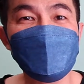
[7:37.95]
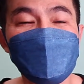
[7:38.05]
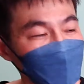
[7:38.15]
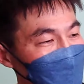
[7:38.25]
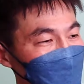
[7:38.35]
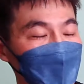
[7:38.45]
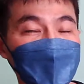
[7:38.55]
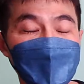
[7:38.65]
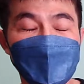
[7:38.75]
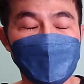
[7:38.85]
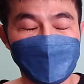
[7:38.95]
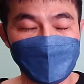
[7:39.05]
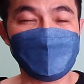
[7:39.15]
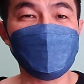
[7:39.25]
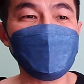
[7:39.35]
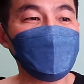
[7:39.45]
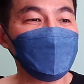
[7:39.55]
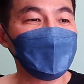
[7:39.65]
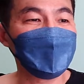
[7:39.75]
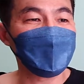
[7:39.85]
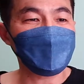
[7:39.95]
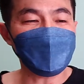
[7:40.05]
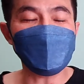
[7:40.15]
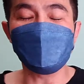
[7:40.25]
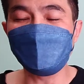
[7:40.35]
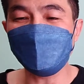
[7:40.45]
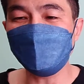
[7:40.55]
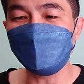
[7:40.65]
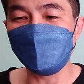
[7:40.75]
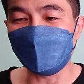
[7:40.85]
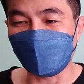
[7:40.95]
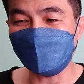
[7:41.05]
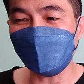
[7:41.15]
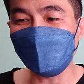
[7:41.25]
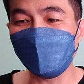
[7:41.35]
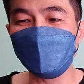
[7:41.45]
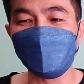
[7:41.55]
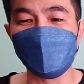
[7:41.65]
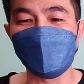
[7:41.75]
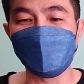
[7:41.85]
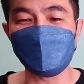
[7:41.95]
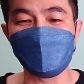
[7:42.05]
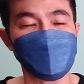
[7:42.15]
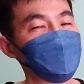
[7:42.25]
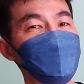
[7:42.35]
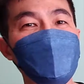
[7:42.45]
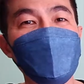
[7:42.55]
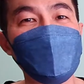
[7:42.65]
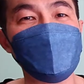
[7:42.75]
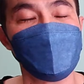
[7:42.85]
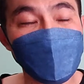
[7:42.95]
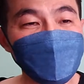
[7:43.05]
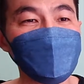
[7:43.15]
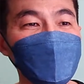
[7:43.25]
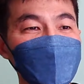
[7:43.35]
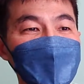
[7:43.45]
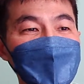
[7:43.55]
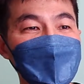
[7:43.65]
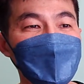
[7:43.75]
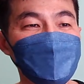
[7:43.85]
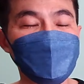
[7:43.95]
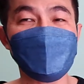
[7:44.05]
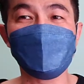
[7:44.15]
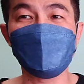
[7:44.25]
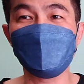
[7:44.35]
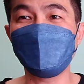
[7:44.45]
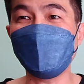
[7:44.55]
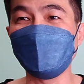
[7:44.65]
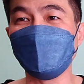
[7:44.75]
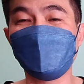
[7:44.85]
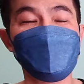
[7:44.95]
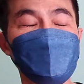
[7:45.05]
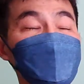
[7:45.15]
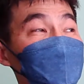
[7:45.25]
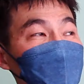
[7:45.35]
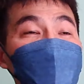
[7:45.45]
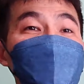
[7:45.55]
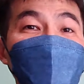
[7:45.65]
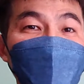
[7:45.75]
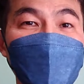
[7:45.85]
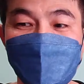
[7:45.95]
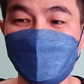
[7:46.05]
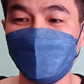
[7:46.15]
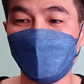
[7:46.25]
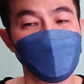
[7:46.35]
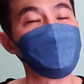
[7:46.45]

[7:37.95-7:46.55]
那以前办理不适服考上公务员的那些人怎么办？你要叫他这个办理？呃，退休吗？还是什么？